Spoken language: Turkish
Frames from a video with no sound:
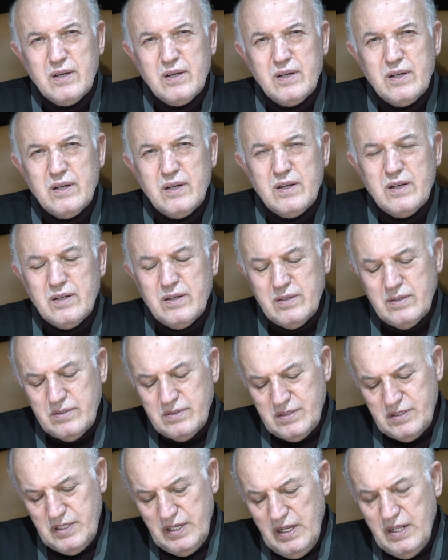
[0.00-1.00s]
E,
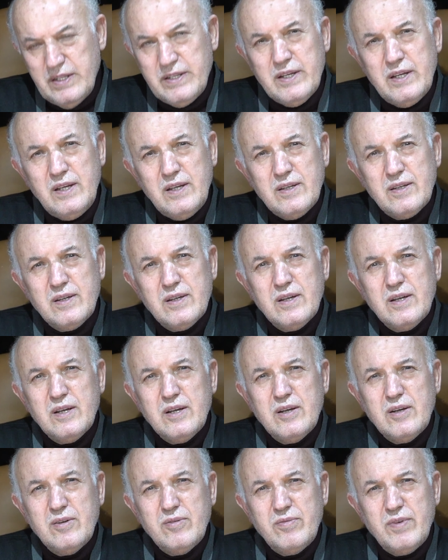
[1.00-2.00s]
sildi
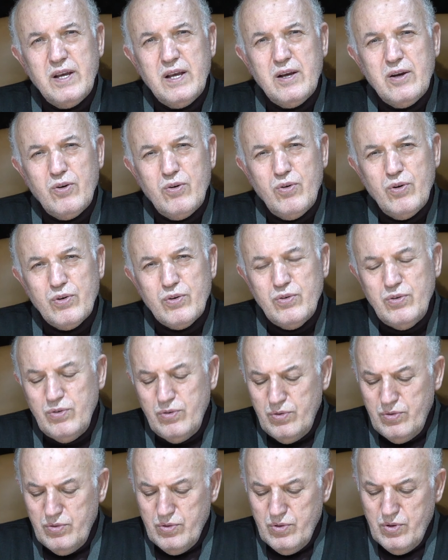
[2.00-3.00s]
ve
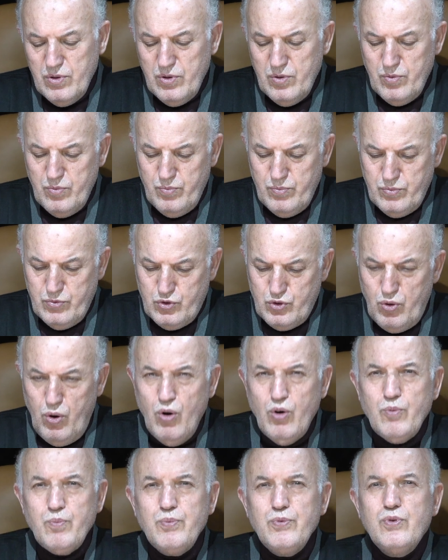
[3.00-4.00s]
onu
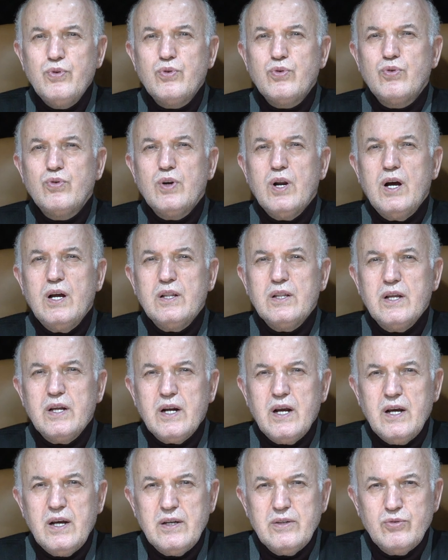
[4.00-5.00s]
çok büyük
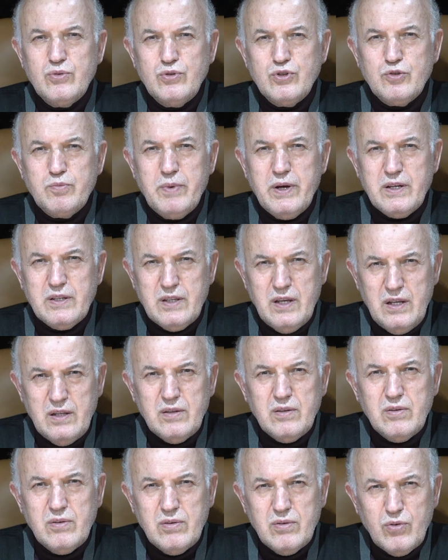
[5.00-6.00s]
günahlara
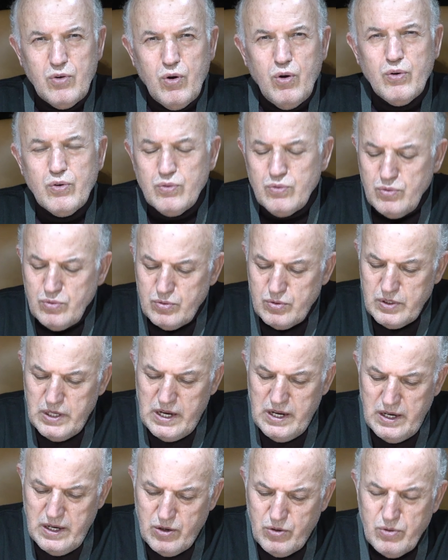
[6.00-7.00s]
düşmekten korudu.
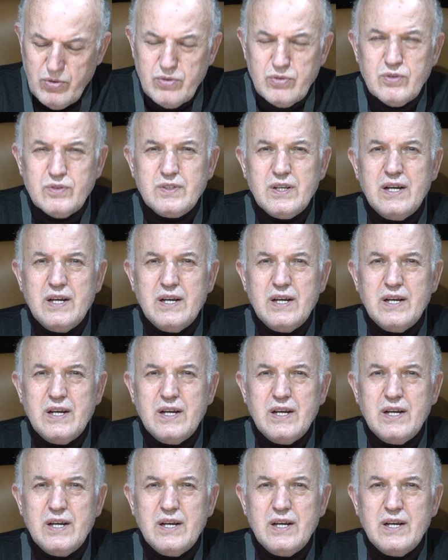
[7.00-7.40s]
Neyle korudu?